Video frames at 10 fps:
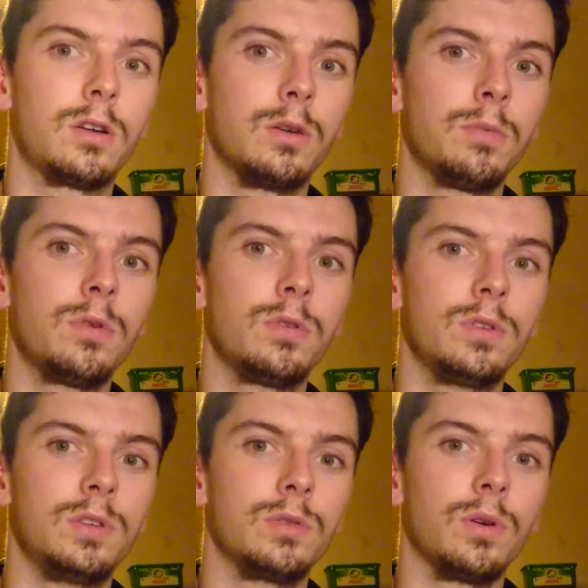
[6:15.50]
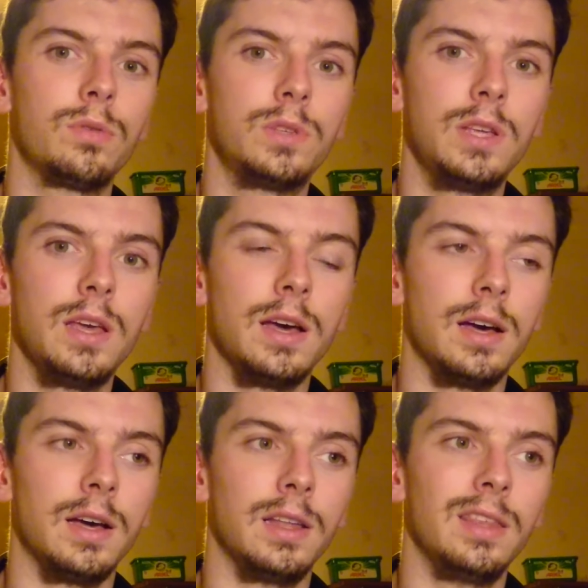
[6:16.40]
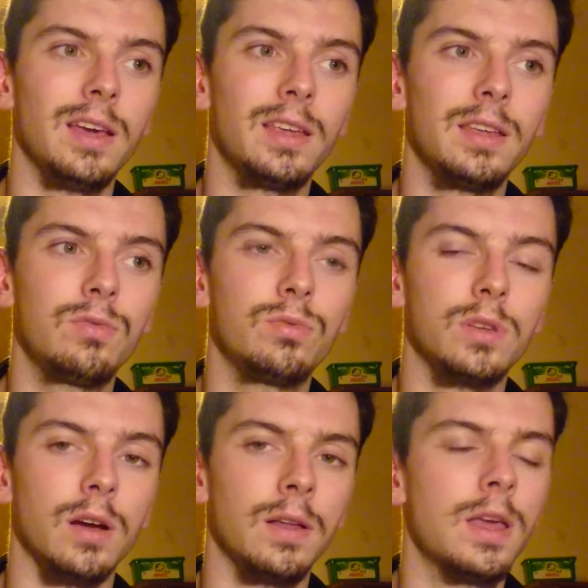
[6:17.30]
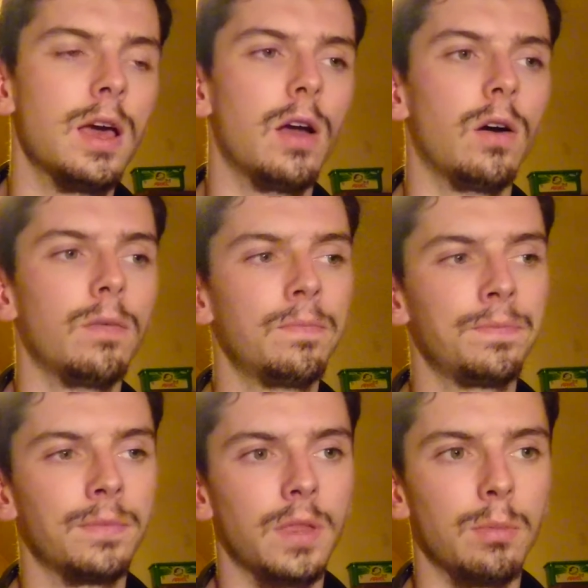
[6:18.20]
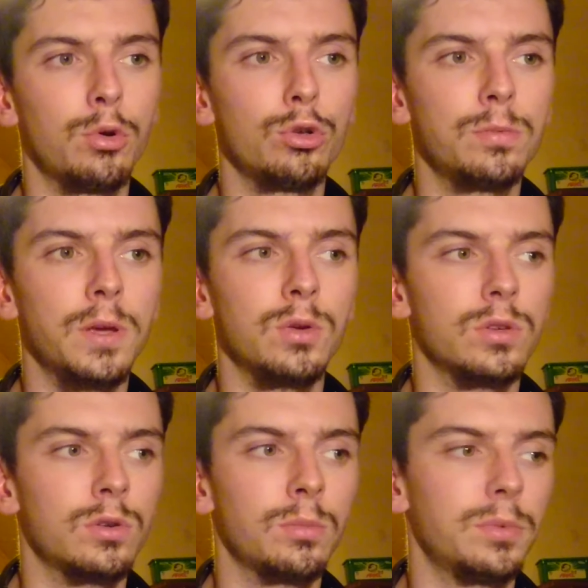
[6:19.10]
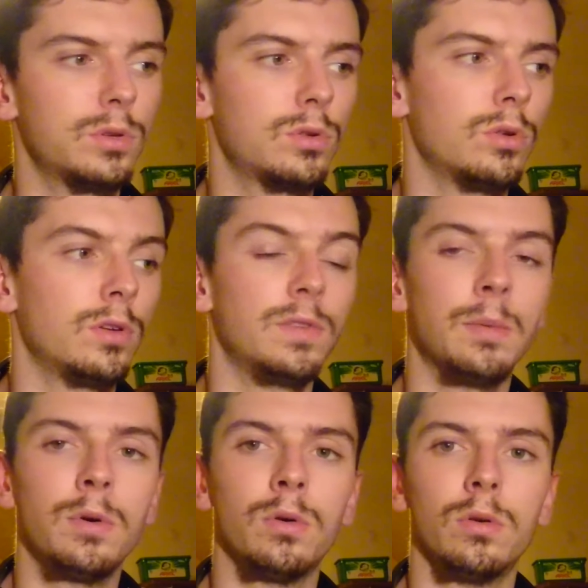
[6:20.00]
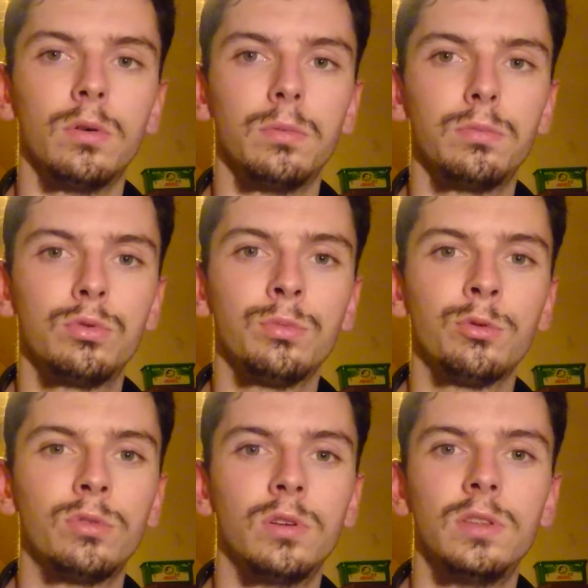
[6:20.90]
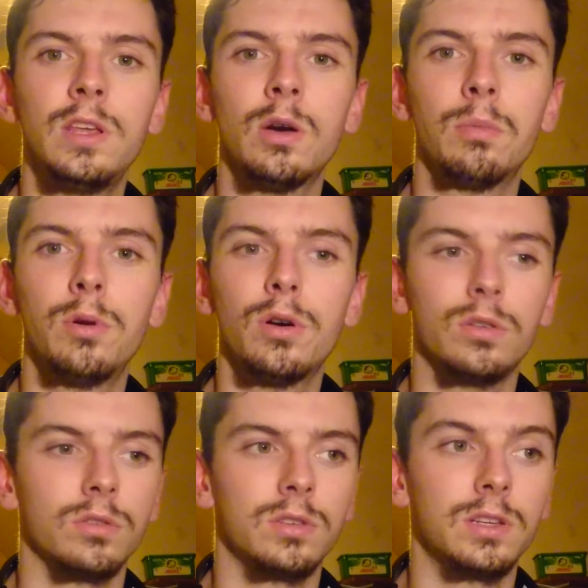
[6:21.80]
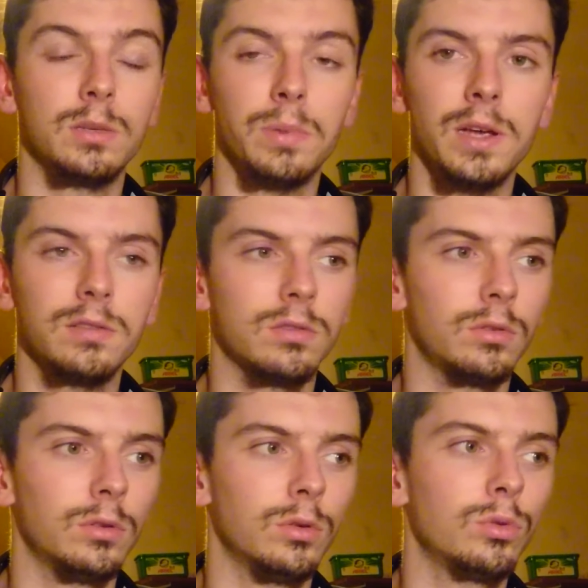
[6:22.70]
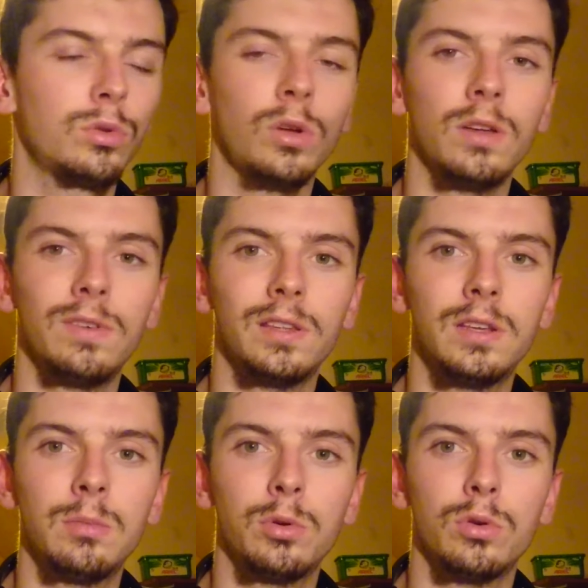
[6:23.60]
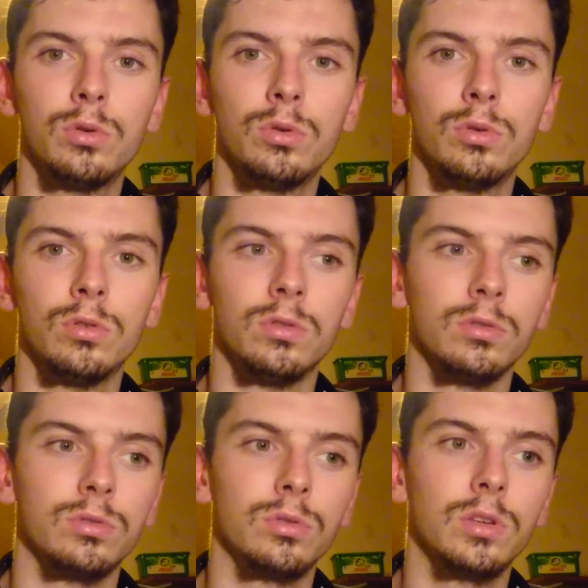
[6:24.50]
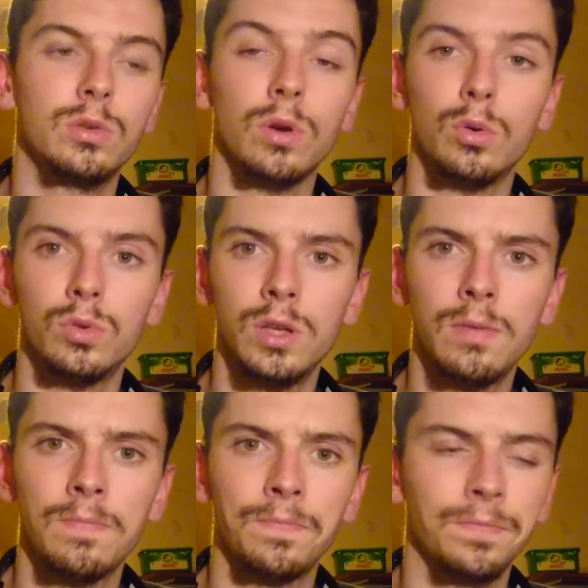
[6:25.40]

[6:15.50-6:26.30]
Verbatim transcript: comment ils ont réussi à niaquer tout ça. Il y a beaucoup de spéculations puisque évidemment euh, tout le monde nie en bloc ce qui se passe, euh, autant les victimes que euh, ceux qui sont accusés.